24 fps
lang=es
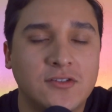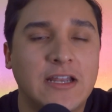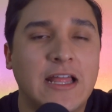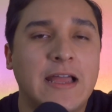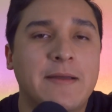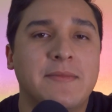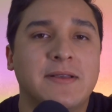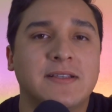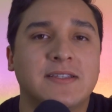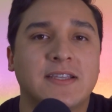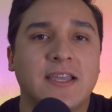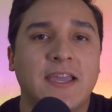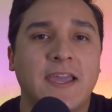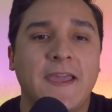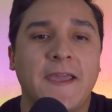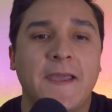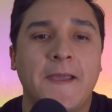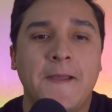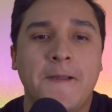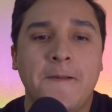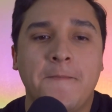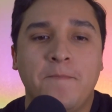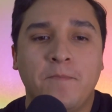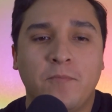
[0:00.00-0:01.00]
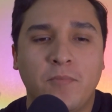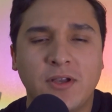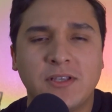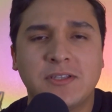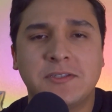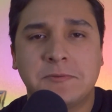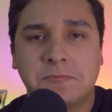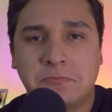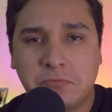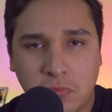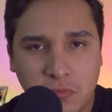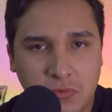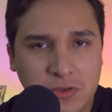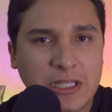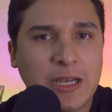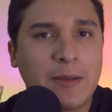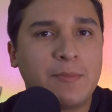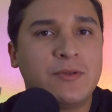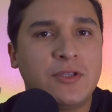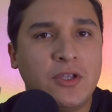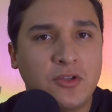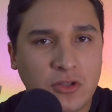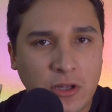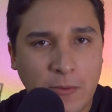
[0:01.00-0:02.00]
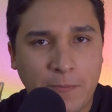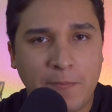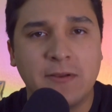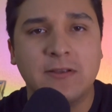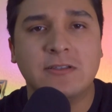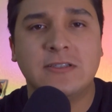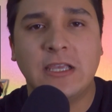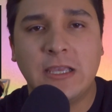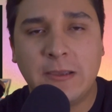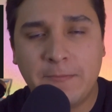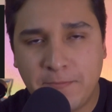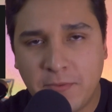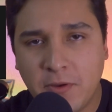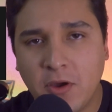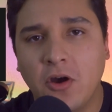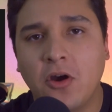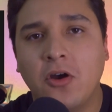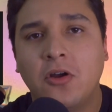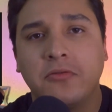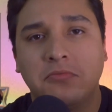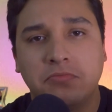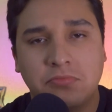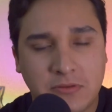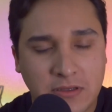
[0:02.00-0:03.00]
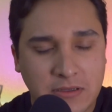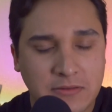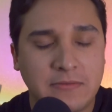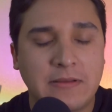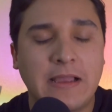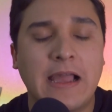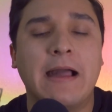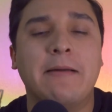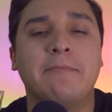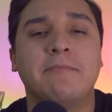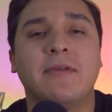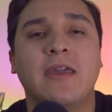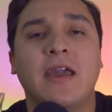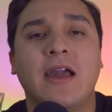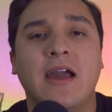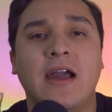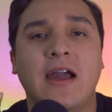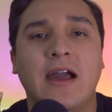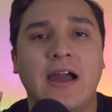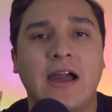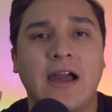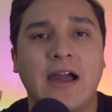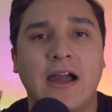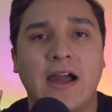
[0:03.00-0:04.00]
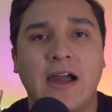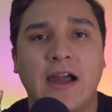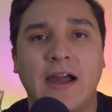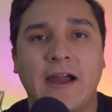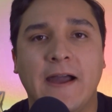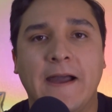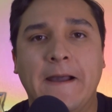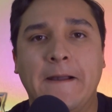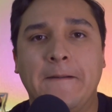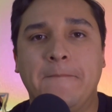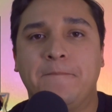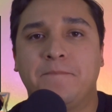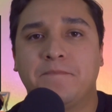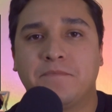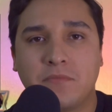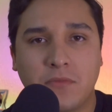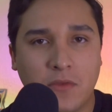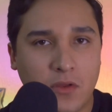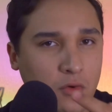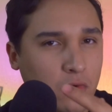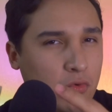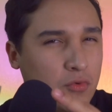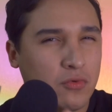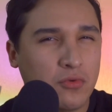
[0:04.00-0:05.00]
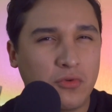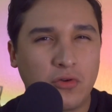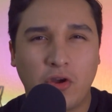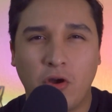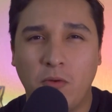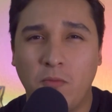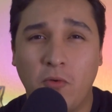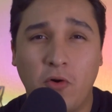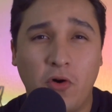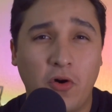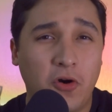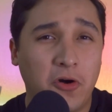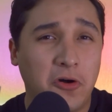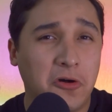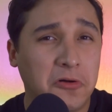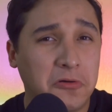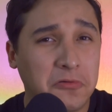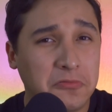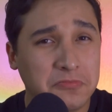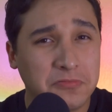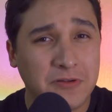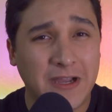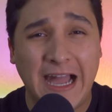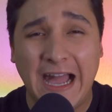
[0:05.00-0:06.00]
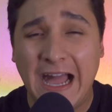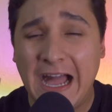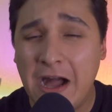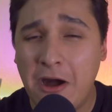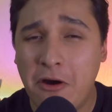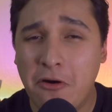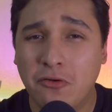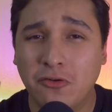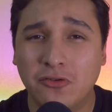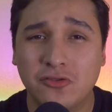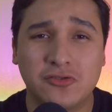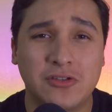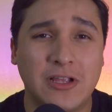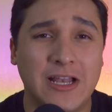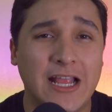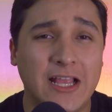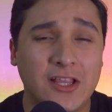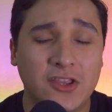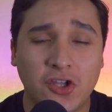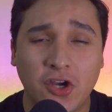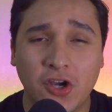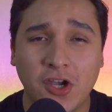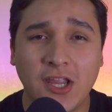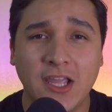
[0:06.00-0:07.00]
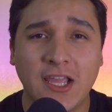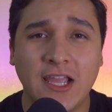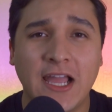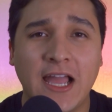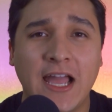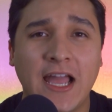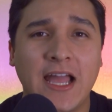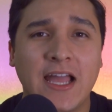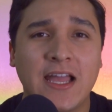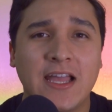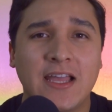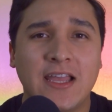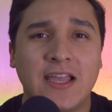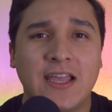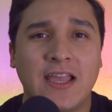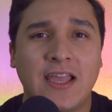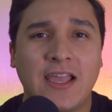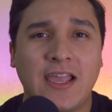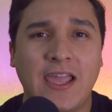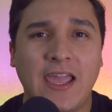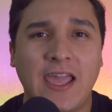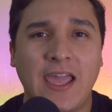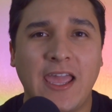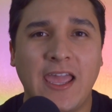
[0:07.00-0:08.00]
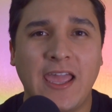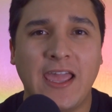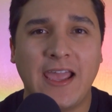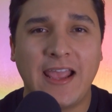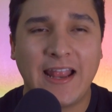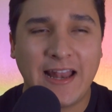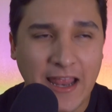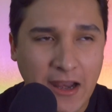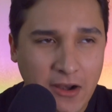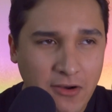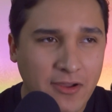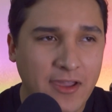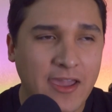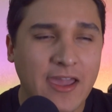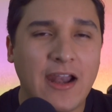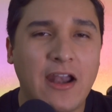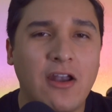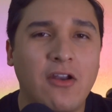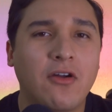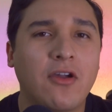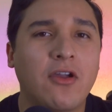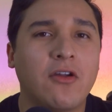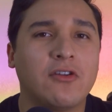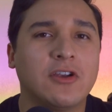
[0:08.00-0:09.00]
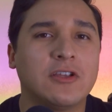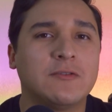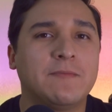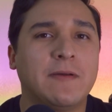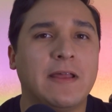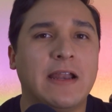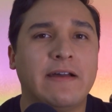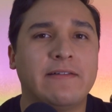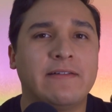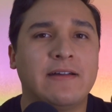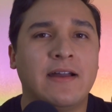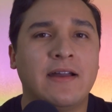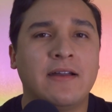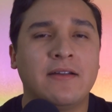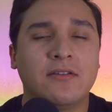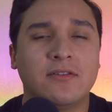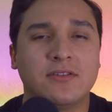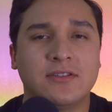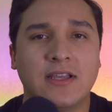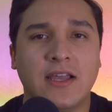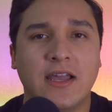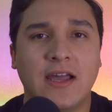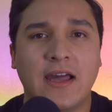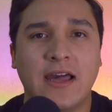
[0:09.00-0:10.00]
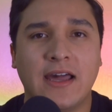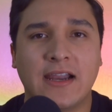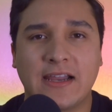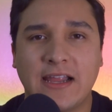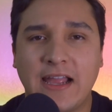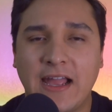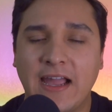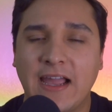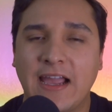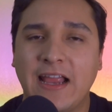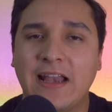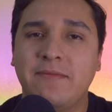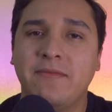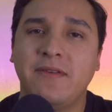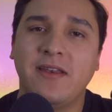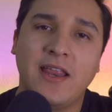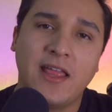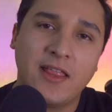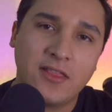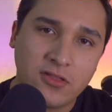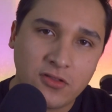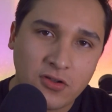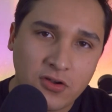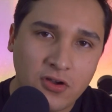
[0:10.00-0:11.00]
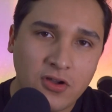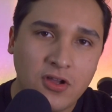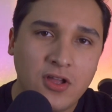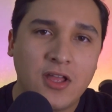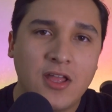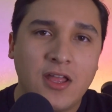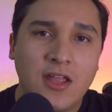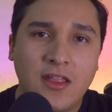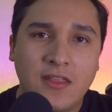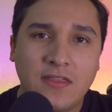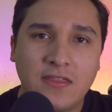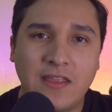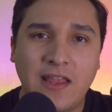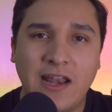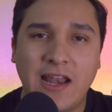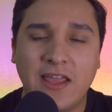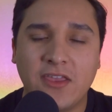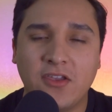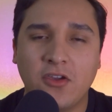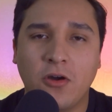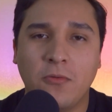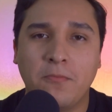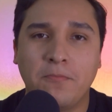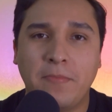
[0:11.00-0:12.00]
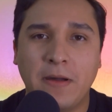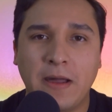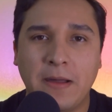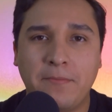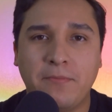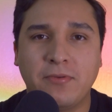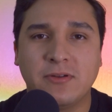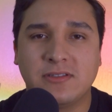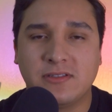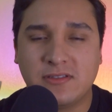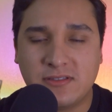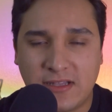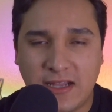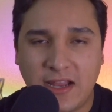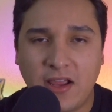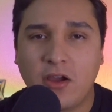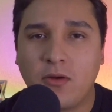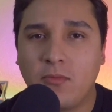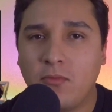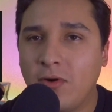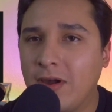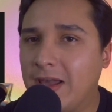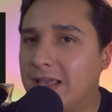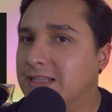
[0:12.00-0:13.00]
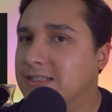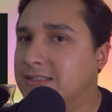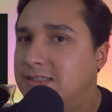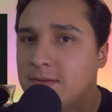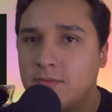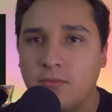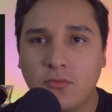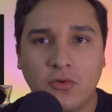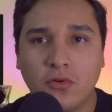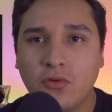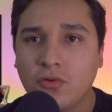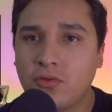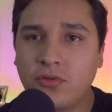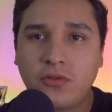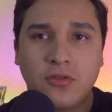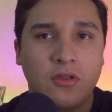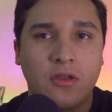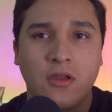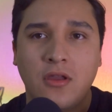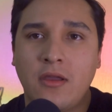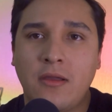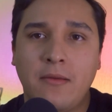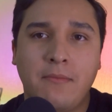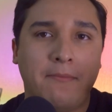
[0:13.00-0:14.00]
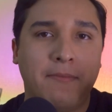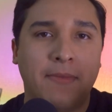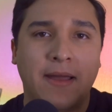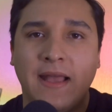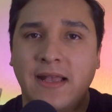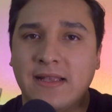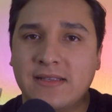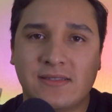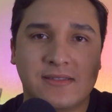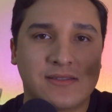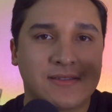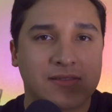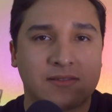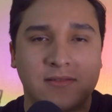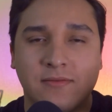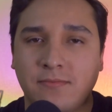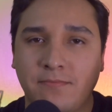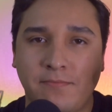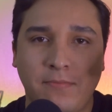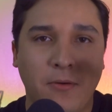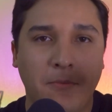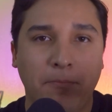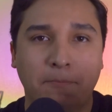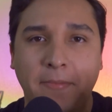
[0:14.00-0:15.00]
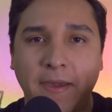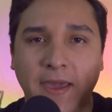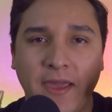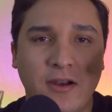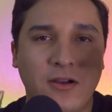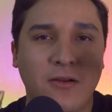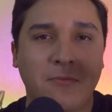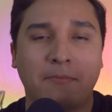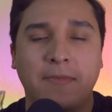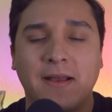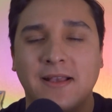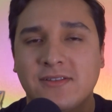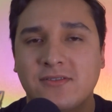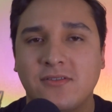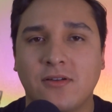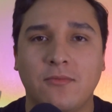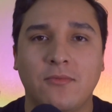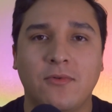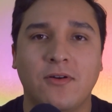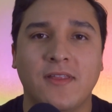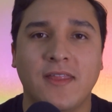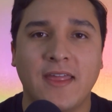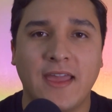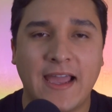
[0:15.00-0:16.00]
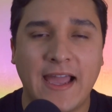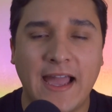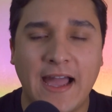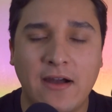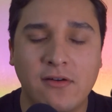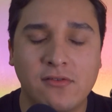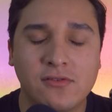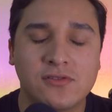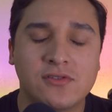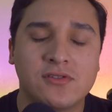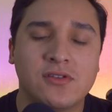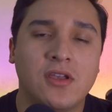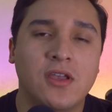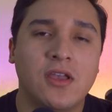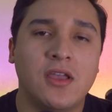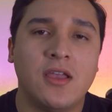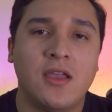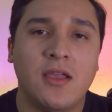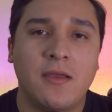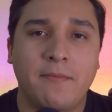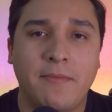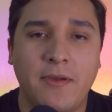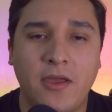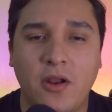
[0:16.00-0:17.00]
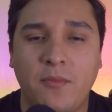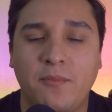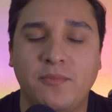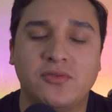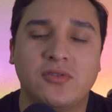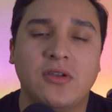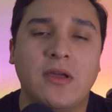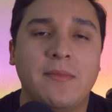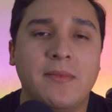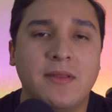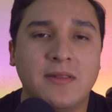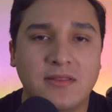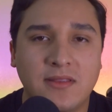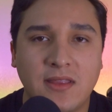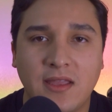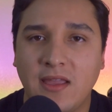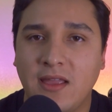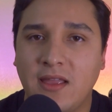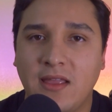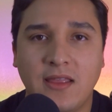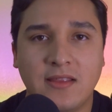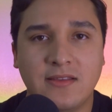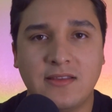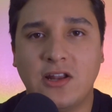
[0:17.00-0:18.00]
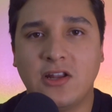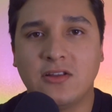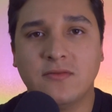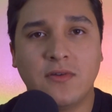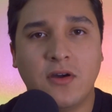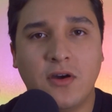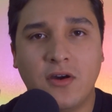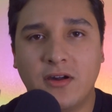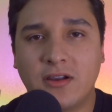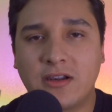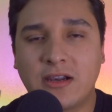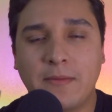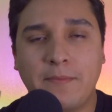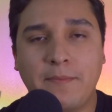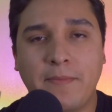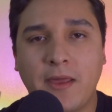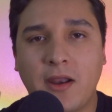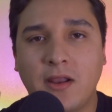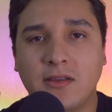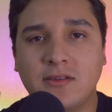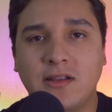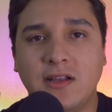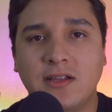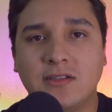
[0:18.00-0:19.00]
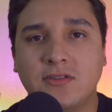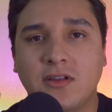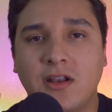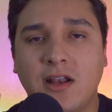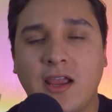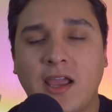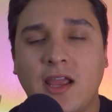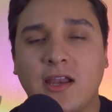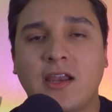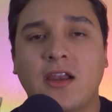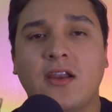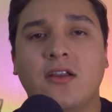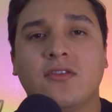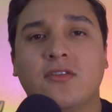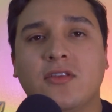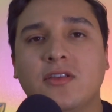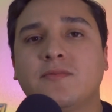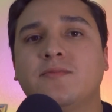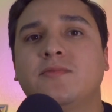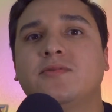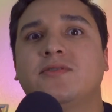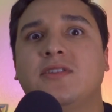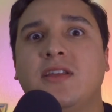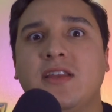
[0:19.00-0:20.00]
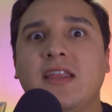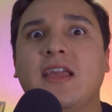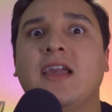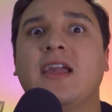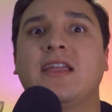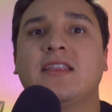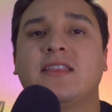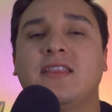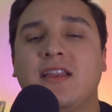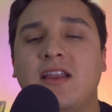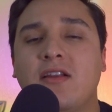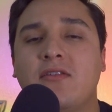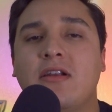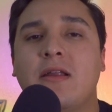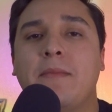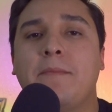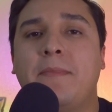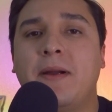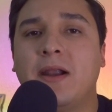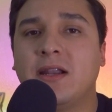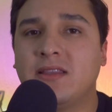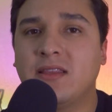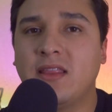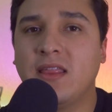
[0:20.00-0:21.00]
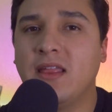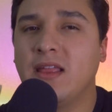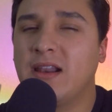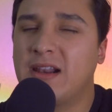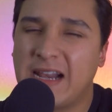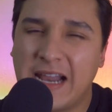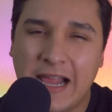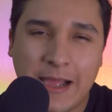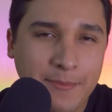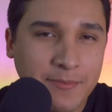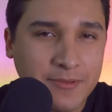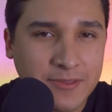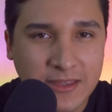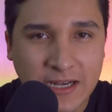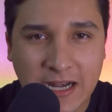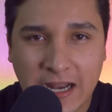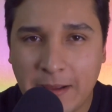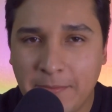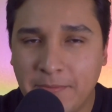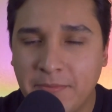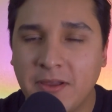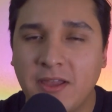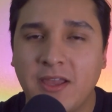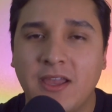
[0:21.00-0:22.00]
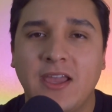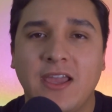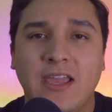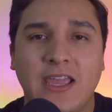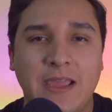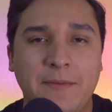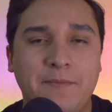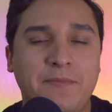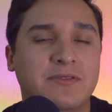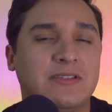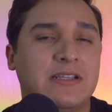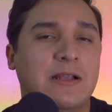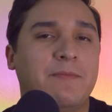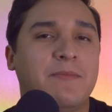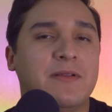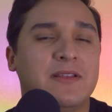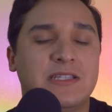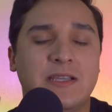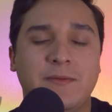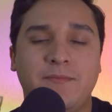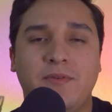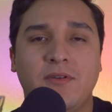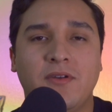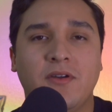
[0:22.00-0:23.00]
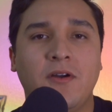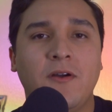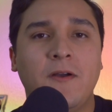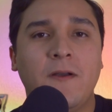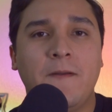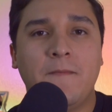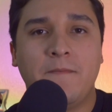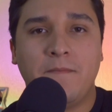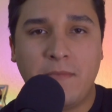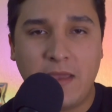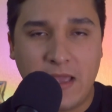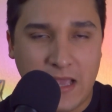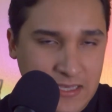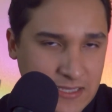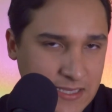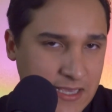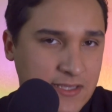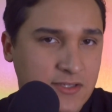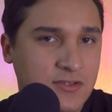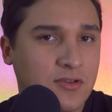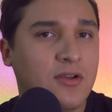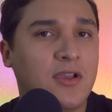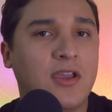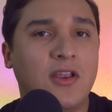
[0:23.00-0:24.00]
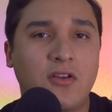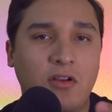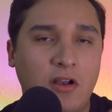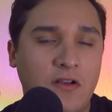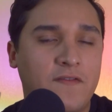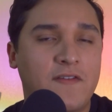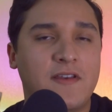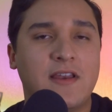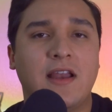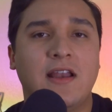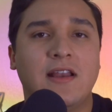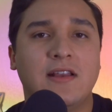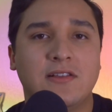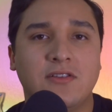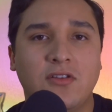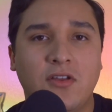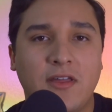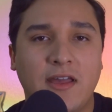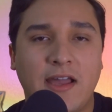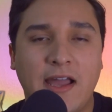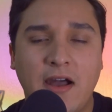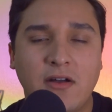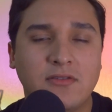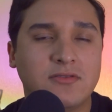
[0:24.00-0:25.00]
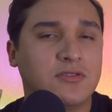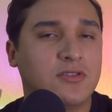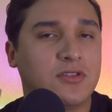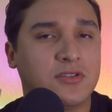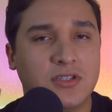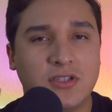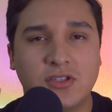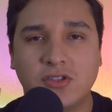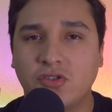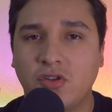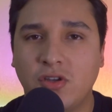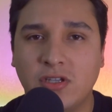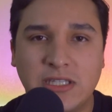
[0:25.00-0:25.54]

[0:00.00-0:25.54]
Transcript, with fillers: Nada más que, pues, un trapcito al principio, cambia a un como house, electrónica, que claro que era lo que uno esperaba, o sea, Arcángel viniendo de la Yompa, pues trae como que este mood más pompero, más como de house, pero pues obviamente es de los mejores raperos de la historia del género, entonces pues tenía que tener una parte de rap, trap, y pues al principio es eso, y luego al final es lo de house, entonces no